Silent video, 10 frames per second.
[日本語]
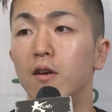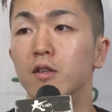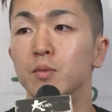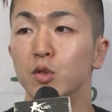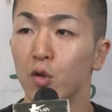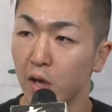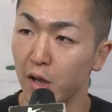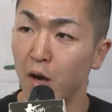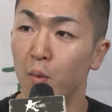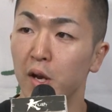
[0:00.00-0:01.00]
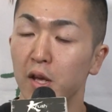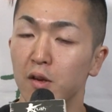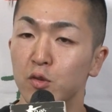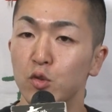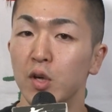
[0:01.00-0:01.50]
自分の中であまり
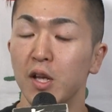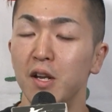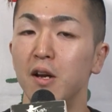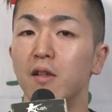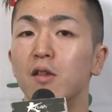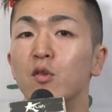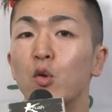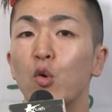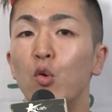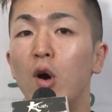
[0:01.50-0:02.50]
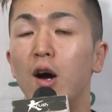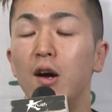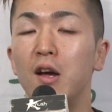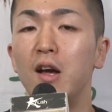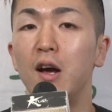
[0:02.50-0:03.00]
振るわないなっていうところは
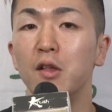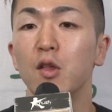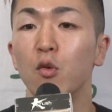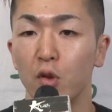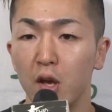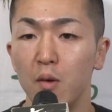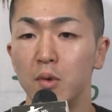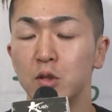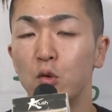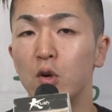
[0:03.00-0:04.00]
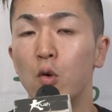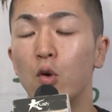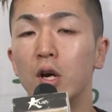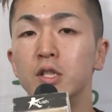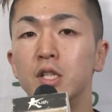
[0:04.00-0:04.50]
あったので、まあ、そこが
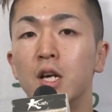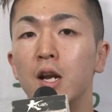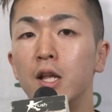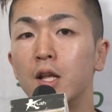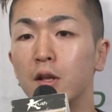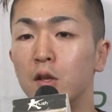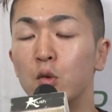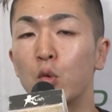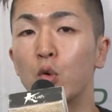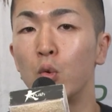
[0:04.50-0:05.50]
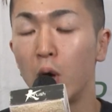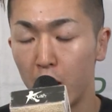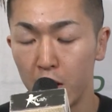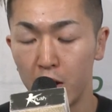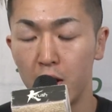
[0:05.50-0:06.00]
今回しっかり出たっていうところ
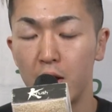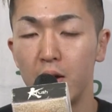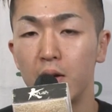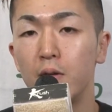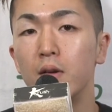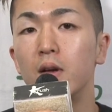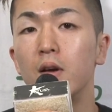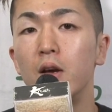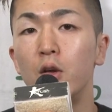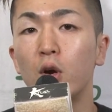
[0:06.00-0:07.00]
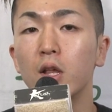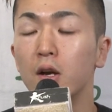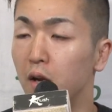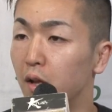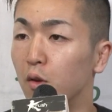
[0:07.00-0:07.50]
は良かった
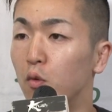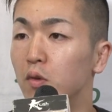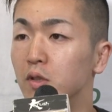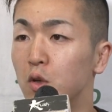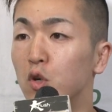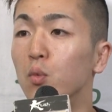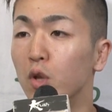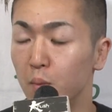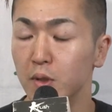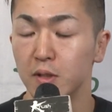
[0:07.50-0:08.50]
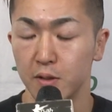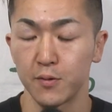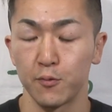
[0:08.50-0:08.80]
かなとすごく思ってます